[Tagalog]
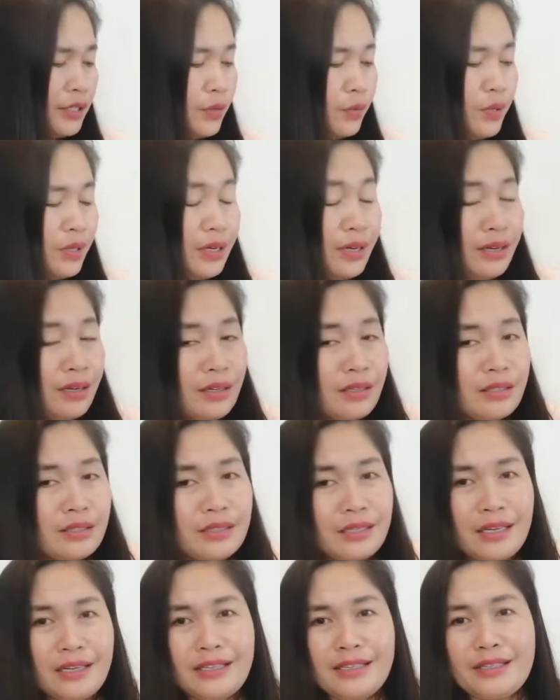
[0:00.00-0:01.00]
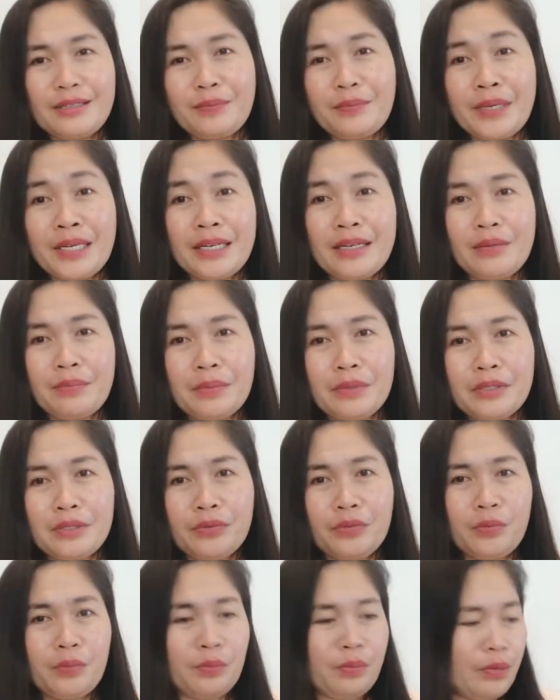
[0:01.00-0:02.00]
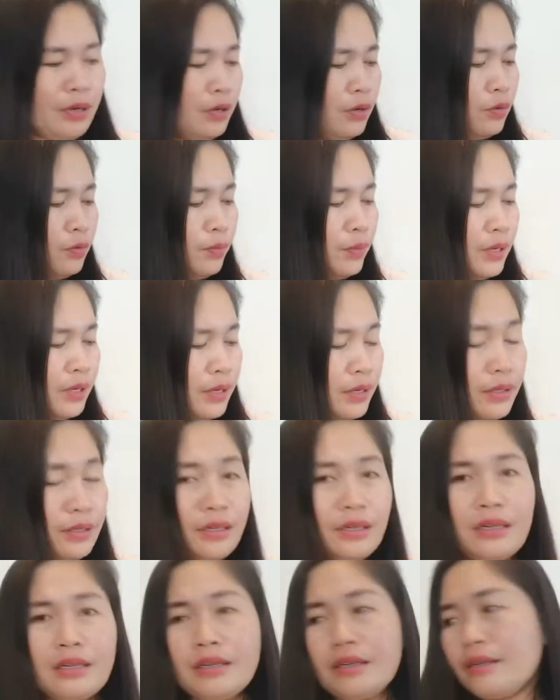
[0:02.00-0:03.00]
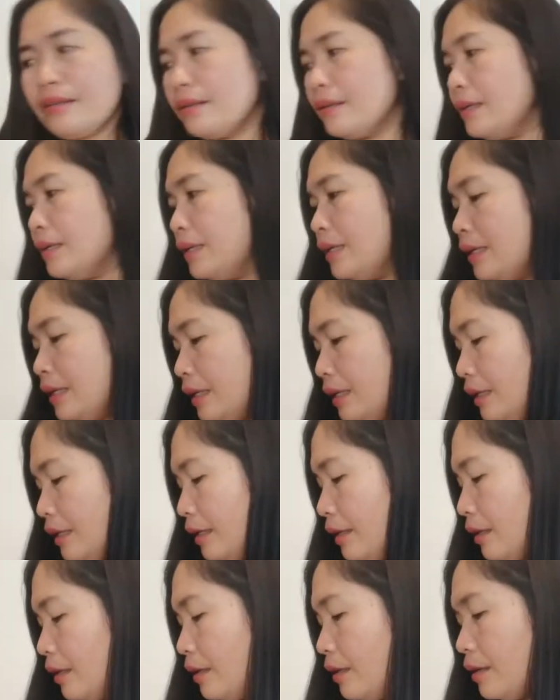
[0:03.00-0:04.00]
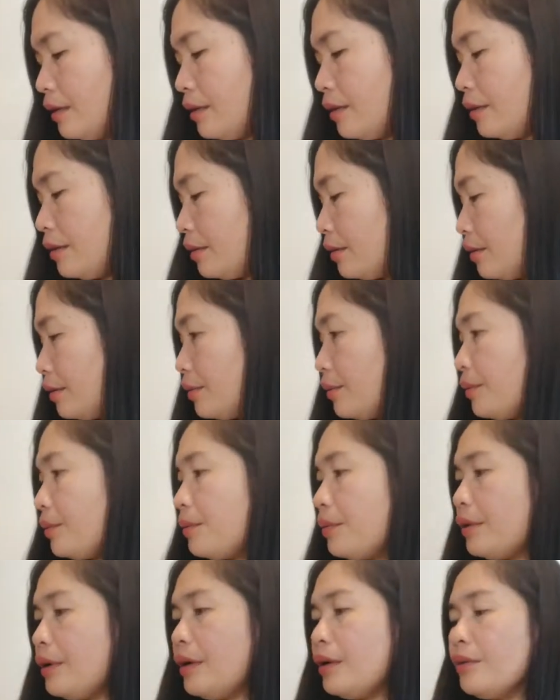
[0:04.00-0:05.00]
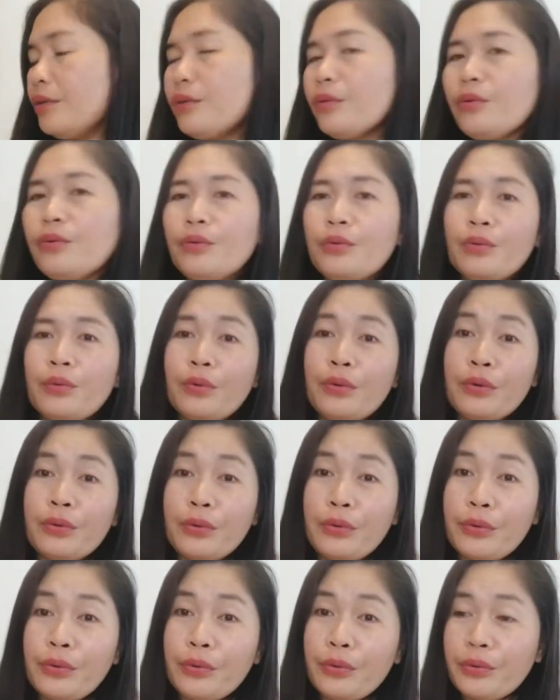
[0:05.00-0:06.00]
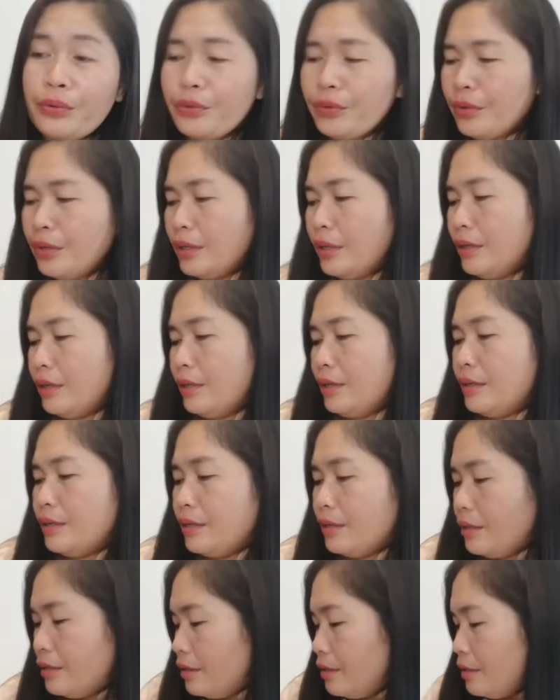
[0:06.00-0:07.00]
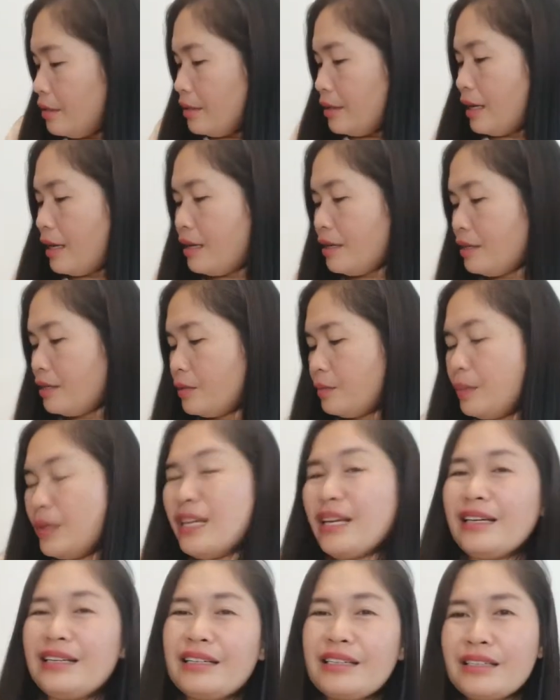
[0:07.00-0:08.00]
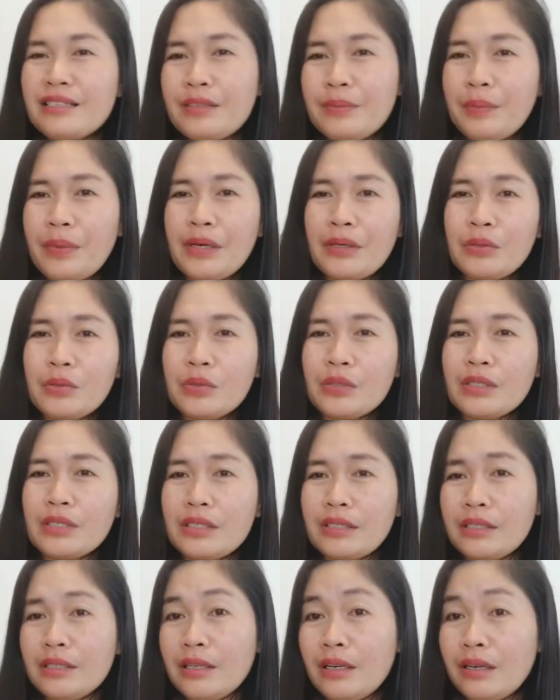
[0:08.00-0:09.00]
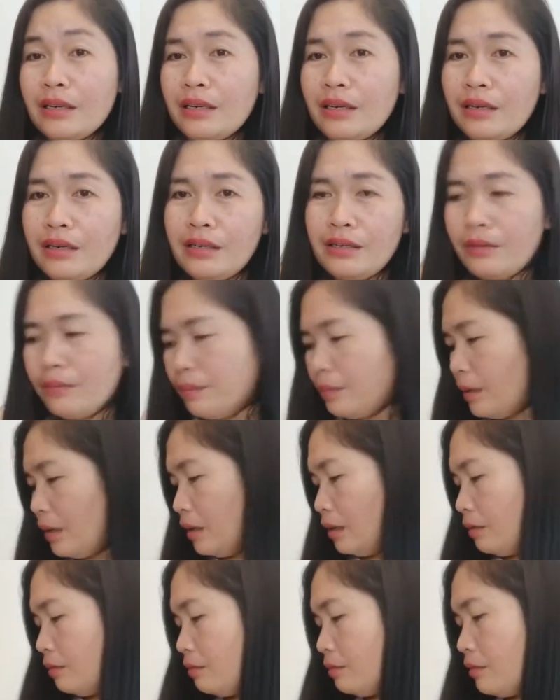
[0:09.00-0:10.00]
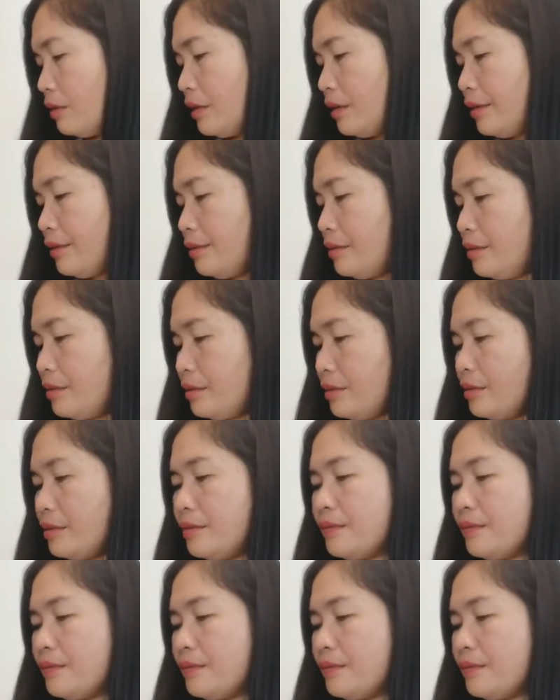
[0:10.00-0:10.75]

Walang ng size. Mahirap kasi yung pa ako bilhan ng, ng, ano, yung guys, bilhan ng sapatos kasi ang laki ng pa ako, guys.